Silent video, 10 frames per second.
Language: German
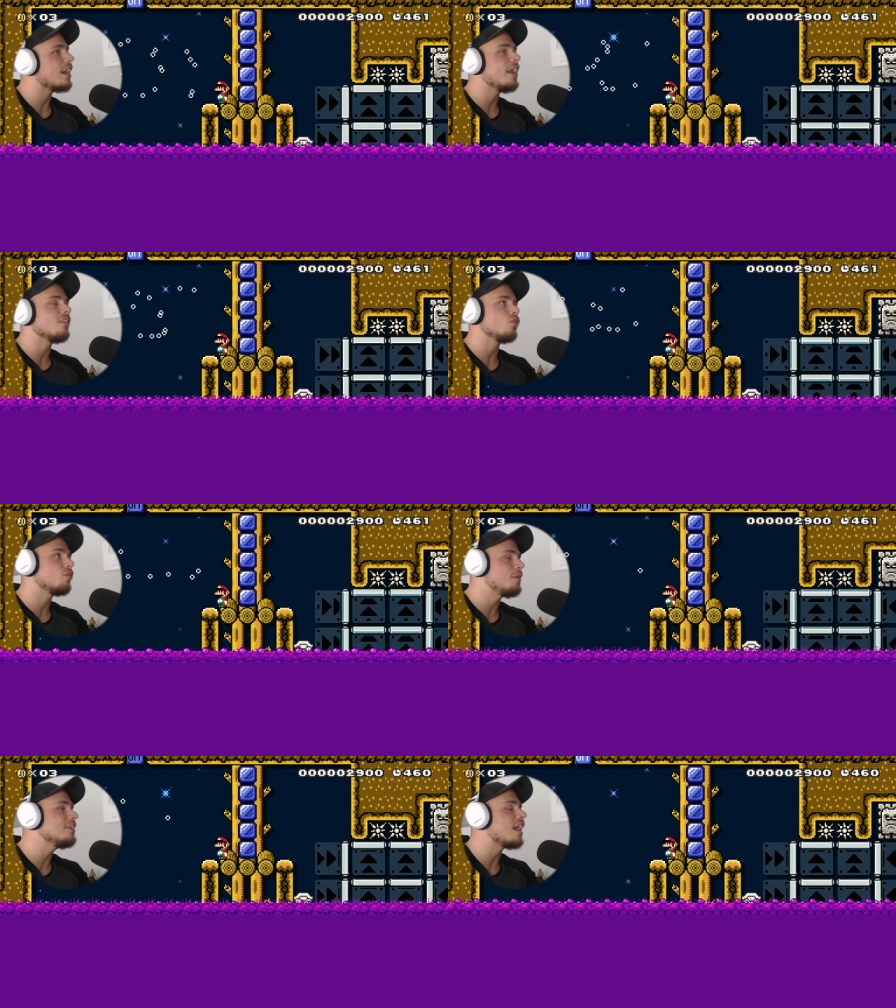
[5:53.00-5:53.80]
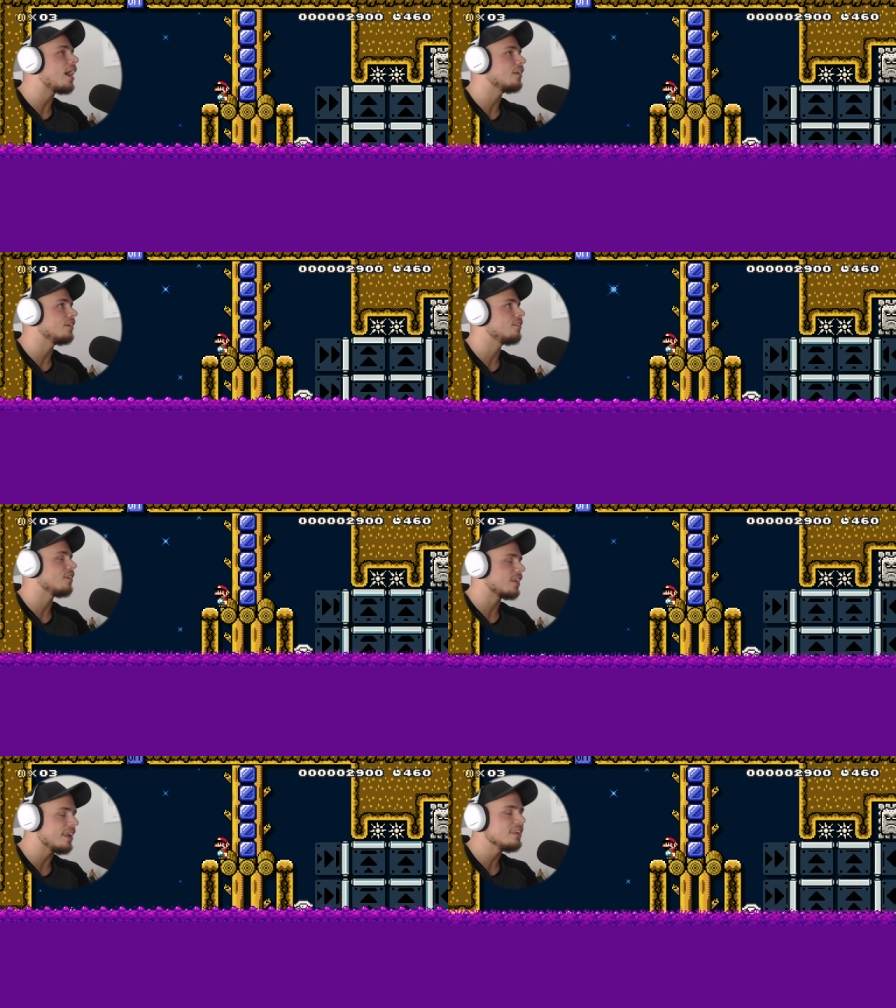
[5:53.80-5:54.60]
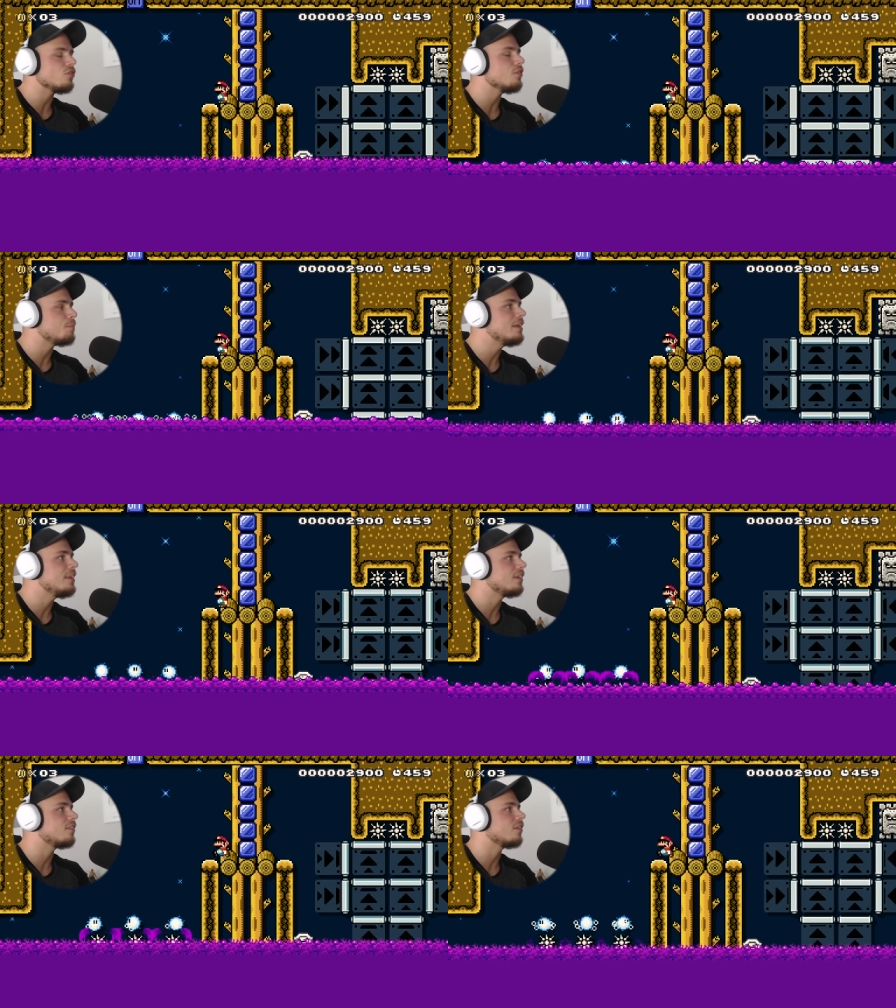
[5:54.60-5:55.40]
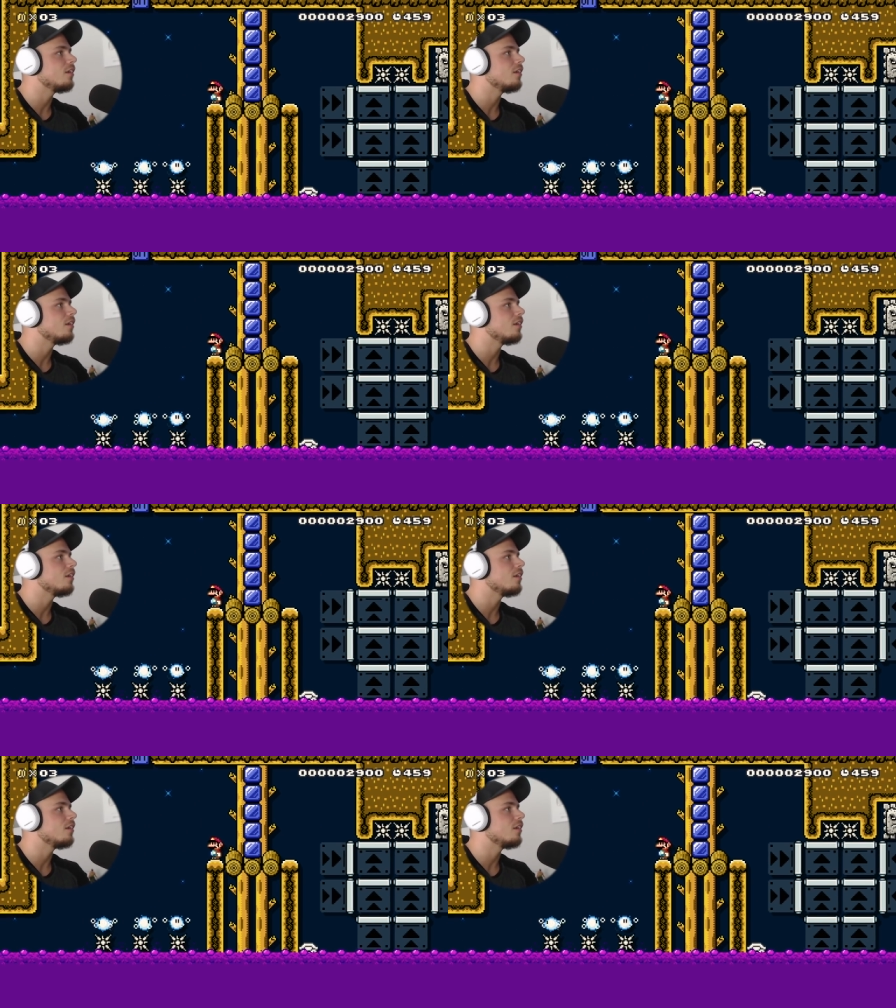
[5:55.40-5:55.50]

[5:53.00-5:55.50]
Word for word: nichts und ich bin gar nichts. Ich kann nichts und ich bin nichts.